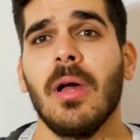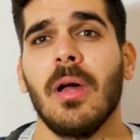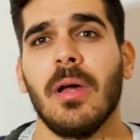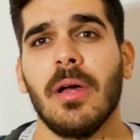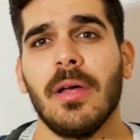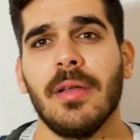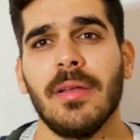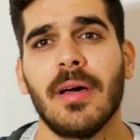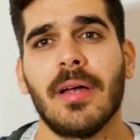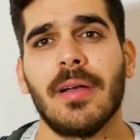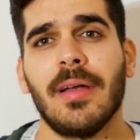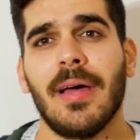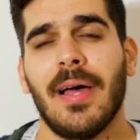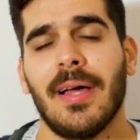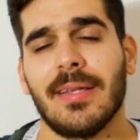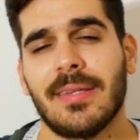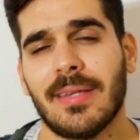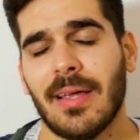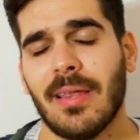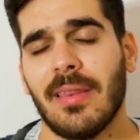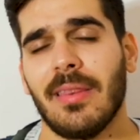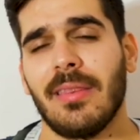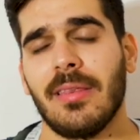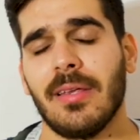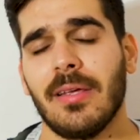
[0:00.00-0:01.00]
هنا
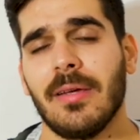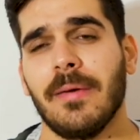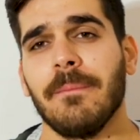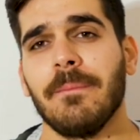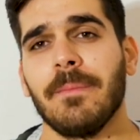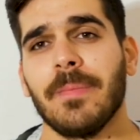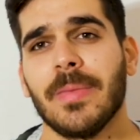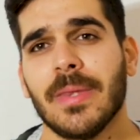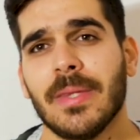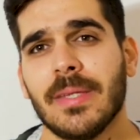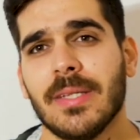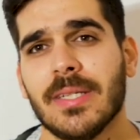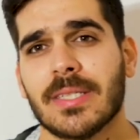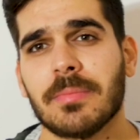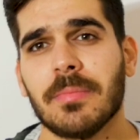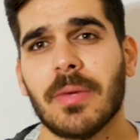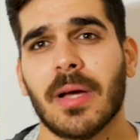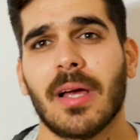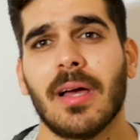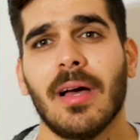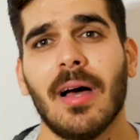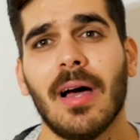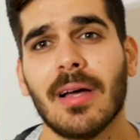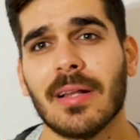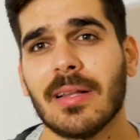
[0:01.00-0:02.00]
حتاذي
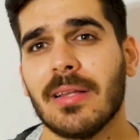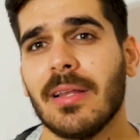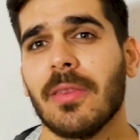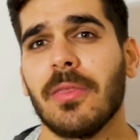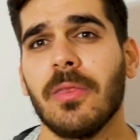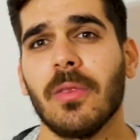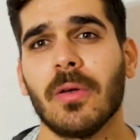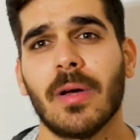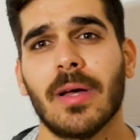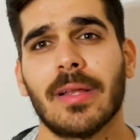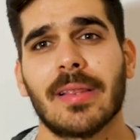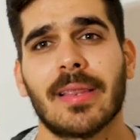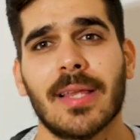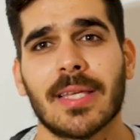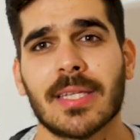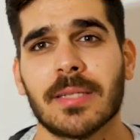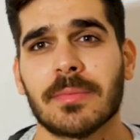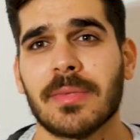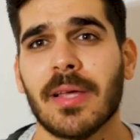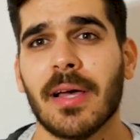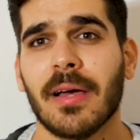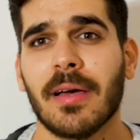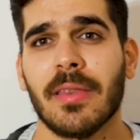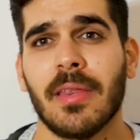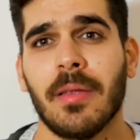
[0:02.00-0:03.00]
جسمك هاي ثلاث نقط لازم
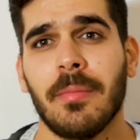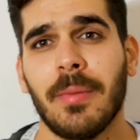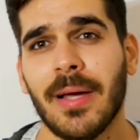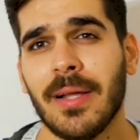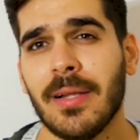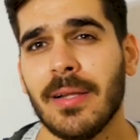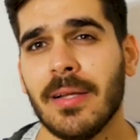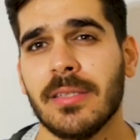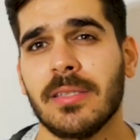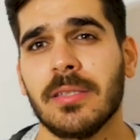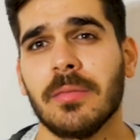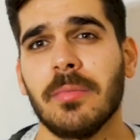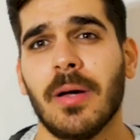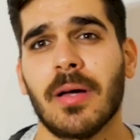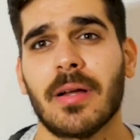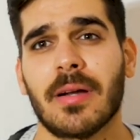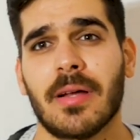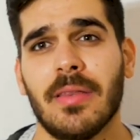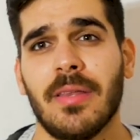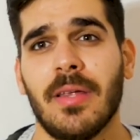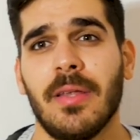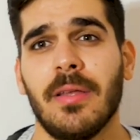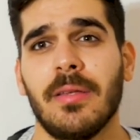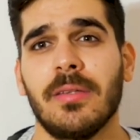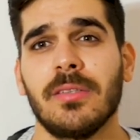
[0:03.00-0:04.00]
تاخذها بعين الاعتبار
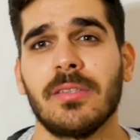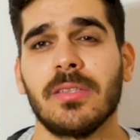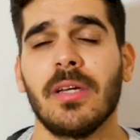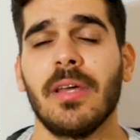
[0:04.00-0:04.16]
اذا